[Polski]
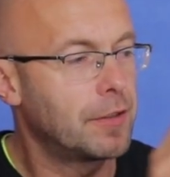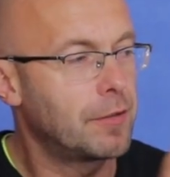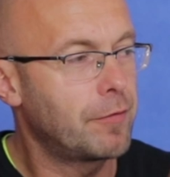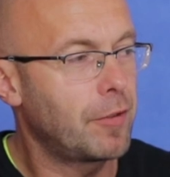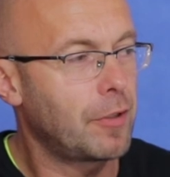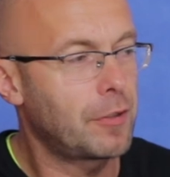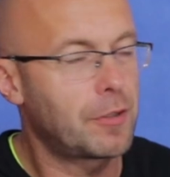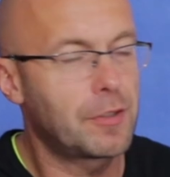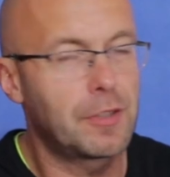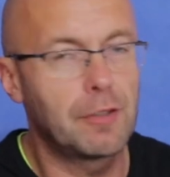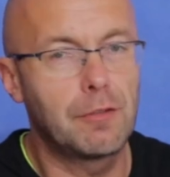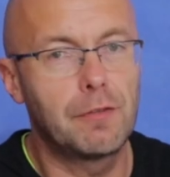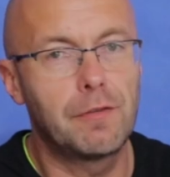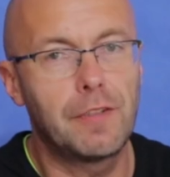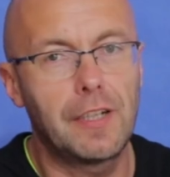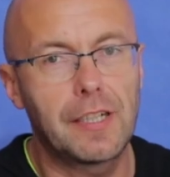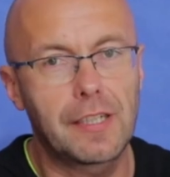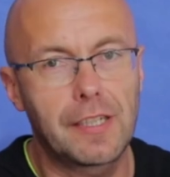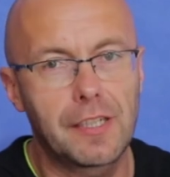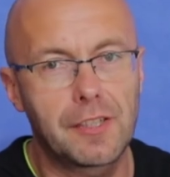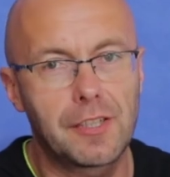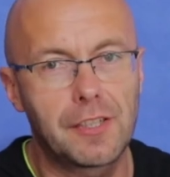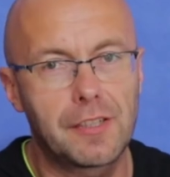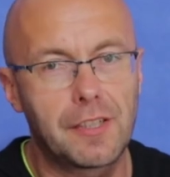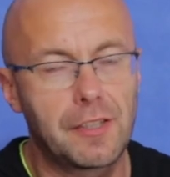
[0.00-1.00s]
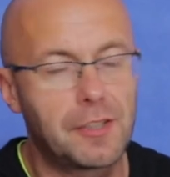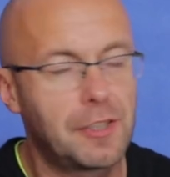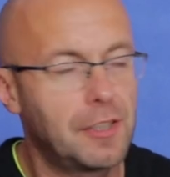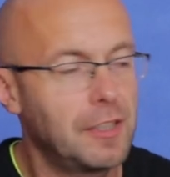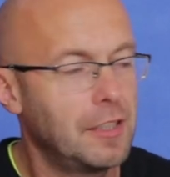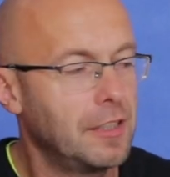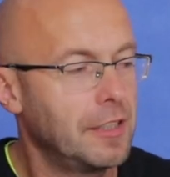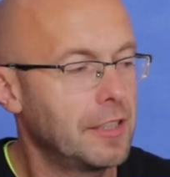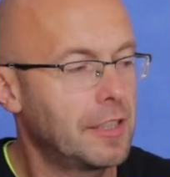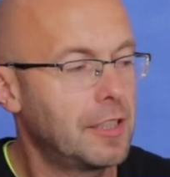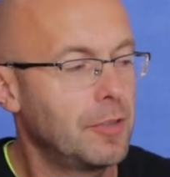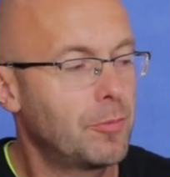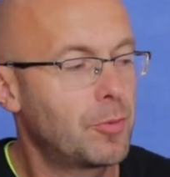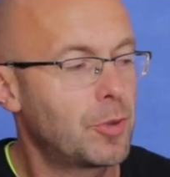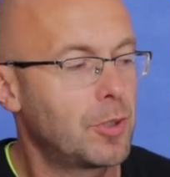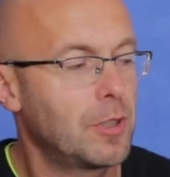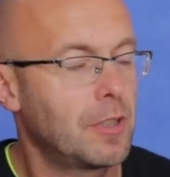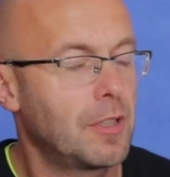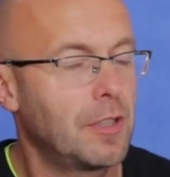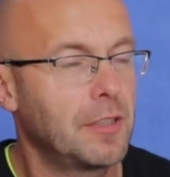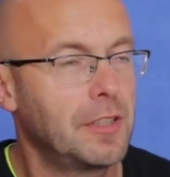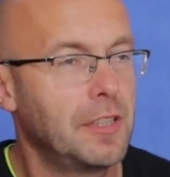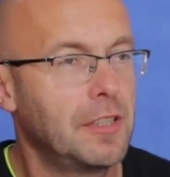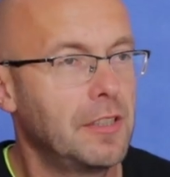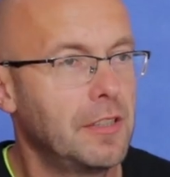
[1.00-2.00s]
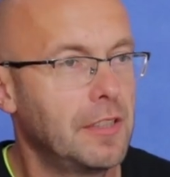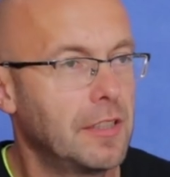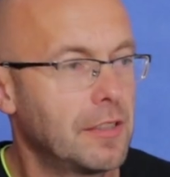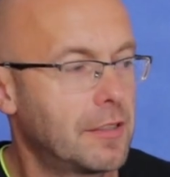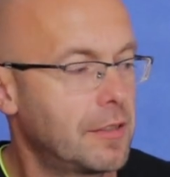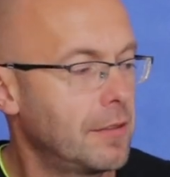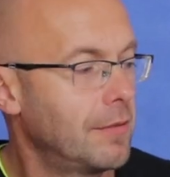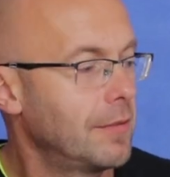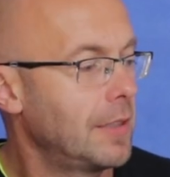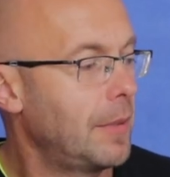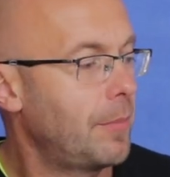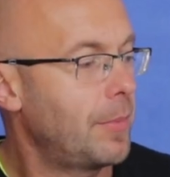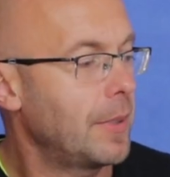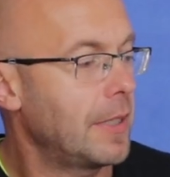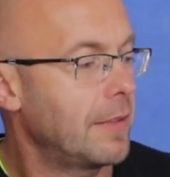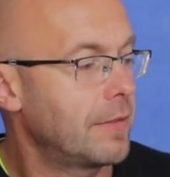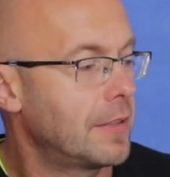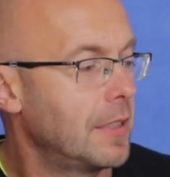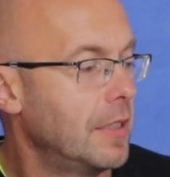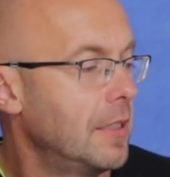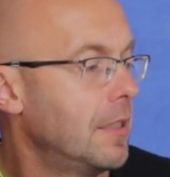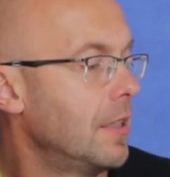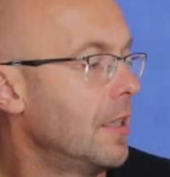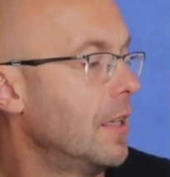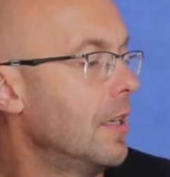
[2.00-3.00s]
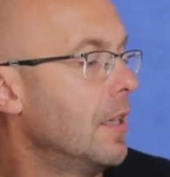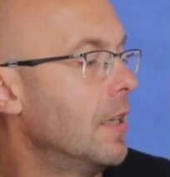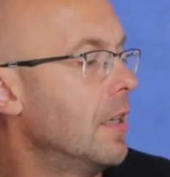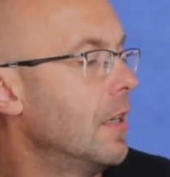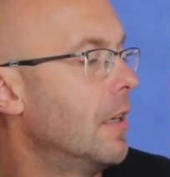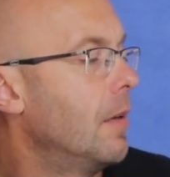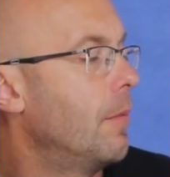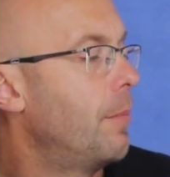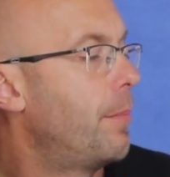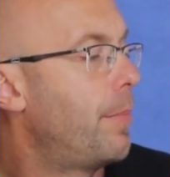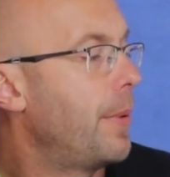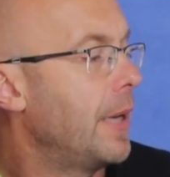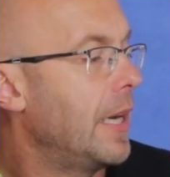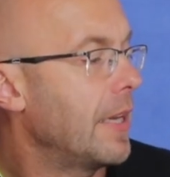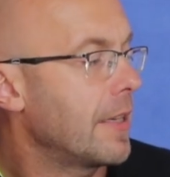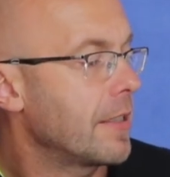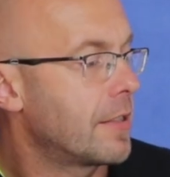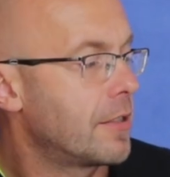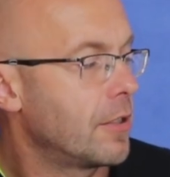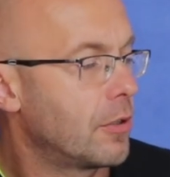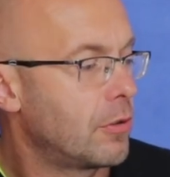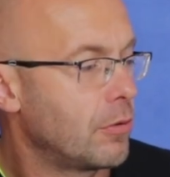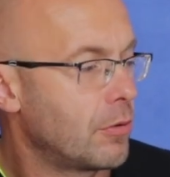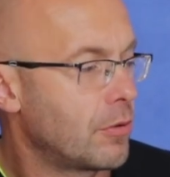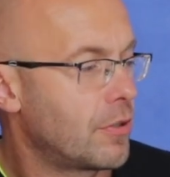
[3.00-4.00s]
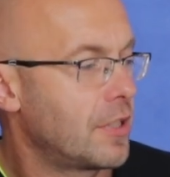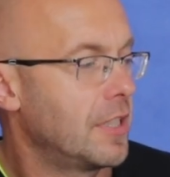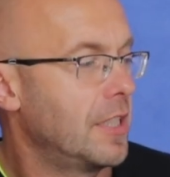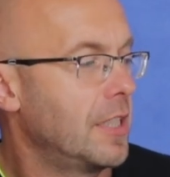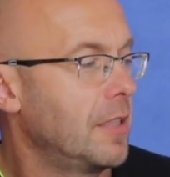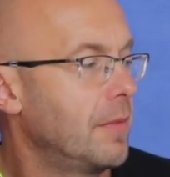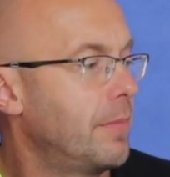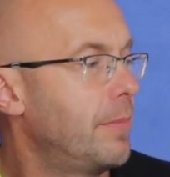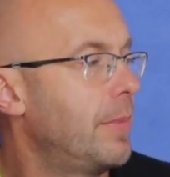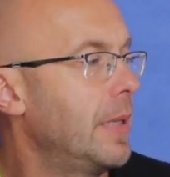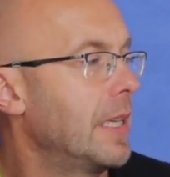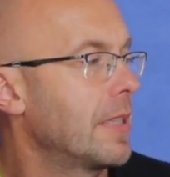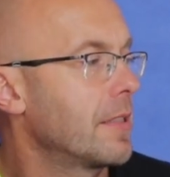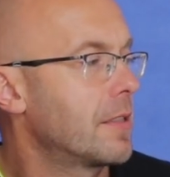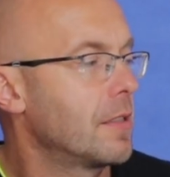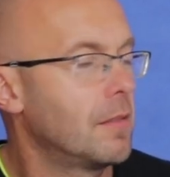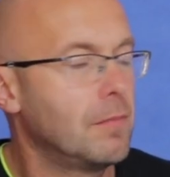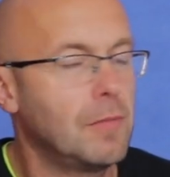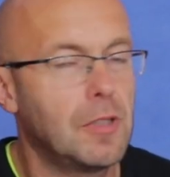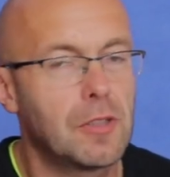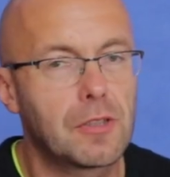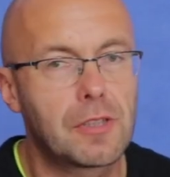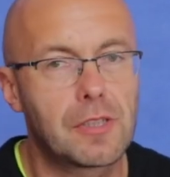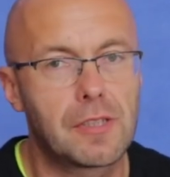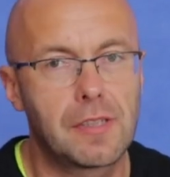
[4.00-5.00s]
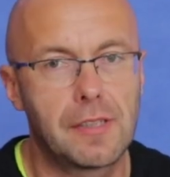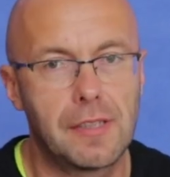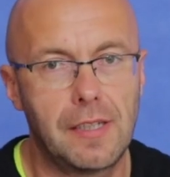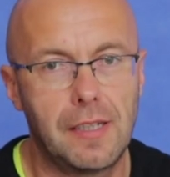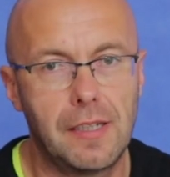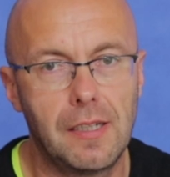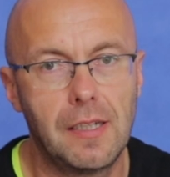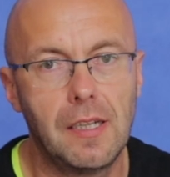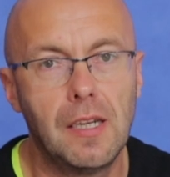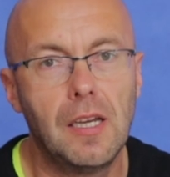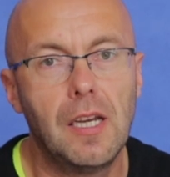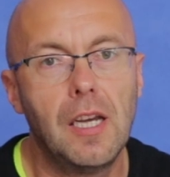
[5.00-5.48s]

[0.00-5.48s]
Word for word: Zwróćcie uwagę, że te silniki przy ranieniu są naprawdę bardzo duże i bardzo mocne.